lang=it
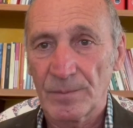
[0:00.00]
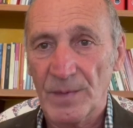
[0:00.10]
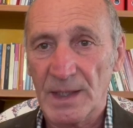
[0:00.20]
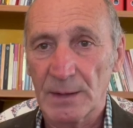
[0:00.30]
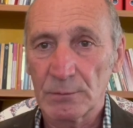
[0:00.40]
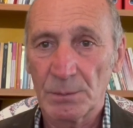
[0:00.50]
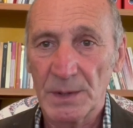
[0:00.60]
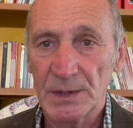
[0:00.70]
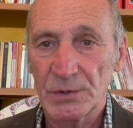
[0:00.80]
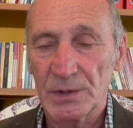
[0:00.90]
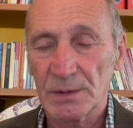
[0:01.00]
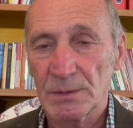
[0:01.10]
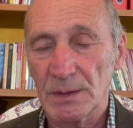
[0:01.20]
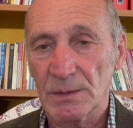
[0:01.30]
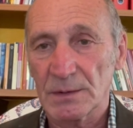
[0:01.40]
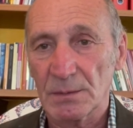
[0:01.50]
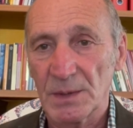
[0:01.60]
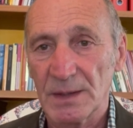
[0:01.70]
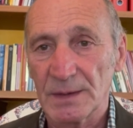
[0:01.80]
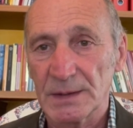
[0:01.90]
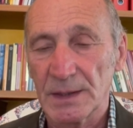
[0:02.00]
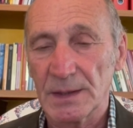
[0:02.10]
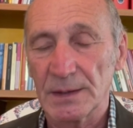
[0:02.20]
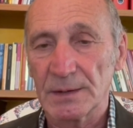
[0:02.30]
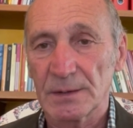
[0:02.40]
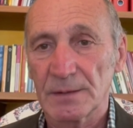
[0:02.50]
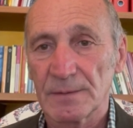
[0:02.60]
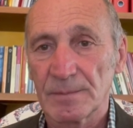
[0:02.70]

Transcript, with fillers: tra il 2005 e il 4000 a.C.